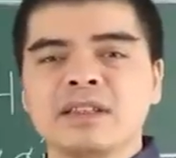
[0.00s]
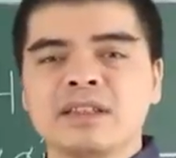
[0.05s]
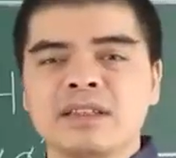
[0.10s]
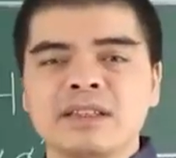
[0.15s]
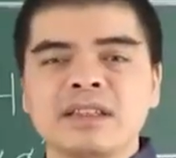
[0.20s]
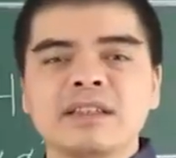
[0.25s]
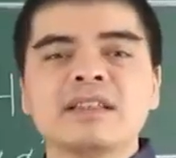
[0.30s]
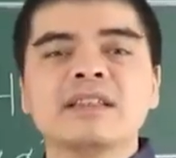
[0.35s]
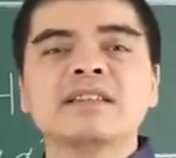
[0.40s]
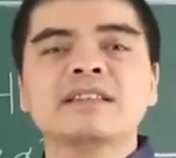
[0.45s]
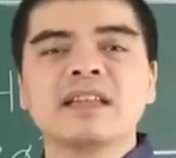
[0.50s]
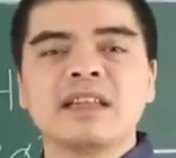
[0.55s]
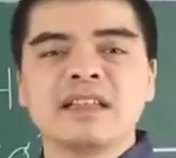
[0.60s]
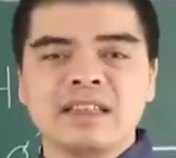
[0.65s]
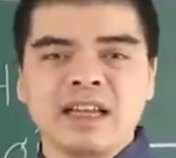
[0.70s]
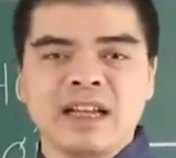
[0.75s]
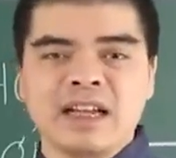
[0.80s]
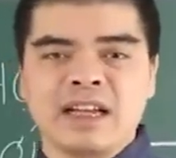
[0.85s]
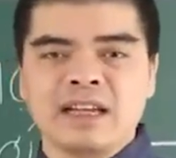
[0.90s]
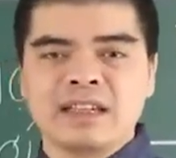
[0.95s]
thì thích đi xa
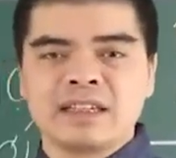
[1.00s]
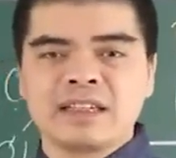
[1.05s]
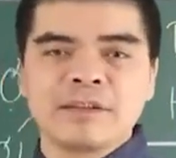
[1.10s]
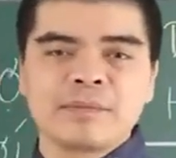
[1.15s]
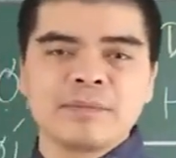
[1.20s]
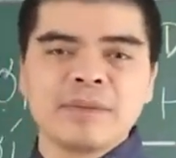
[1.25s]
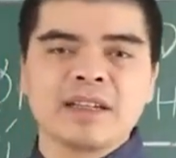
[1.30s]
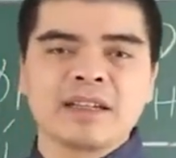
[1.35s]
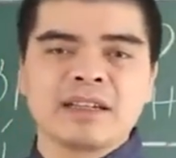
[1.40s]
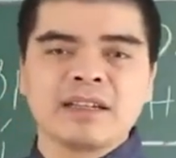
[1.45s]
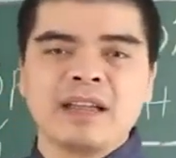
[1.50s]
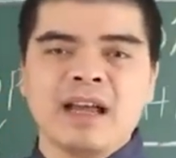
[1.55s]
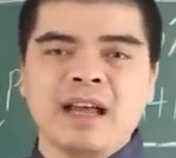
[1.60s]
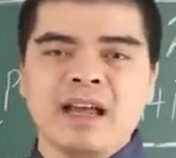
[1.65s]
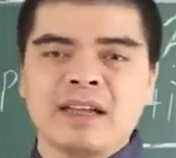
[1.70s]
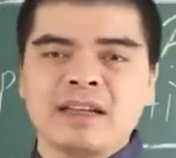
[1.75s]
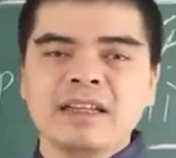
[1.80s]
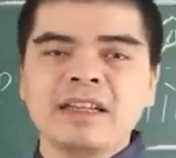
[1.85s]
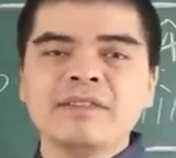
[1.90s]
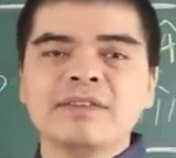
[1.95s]
nhà đặc biệt
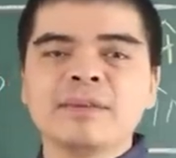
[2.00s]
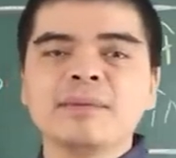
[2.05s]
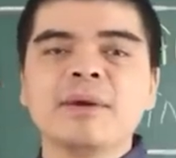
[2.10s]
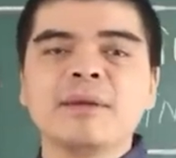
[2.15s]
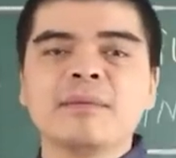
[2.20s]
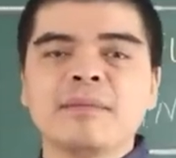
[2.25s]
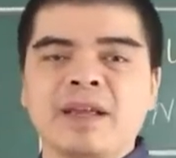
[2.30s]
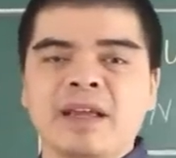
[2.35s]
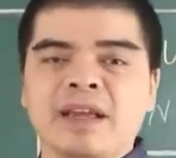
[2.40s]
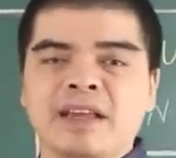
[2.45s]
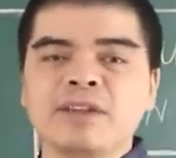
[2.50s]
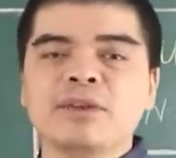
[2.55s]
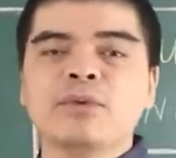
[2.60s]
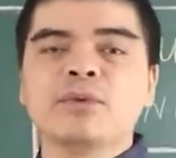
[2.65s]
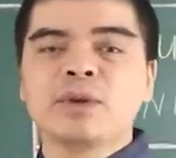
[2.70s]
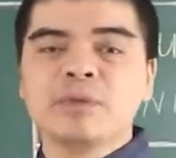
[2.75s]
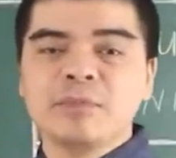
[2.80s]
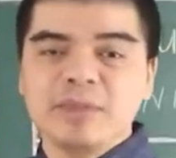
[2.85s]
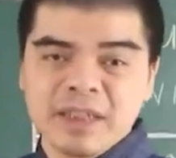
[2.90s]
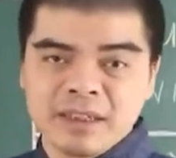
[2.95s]
là đi với bạn bè yêu
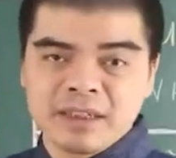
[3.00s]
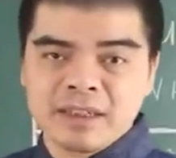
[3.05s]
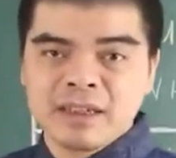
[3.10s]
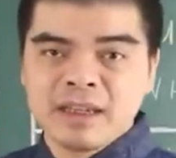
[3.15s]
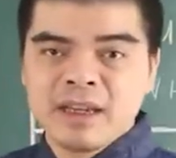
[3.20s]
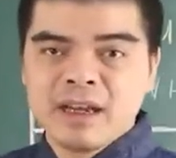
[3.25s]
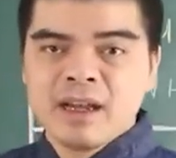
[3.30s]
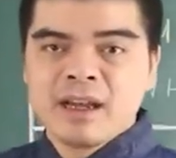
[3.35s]
quý mình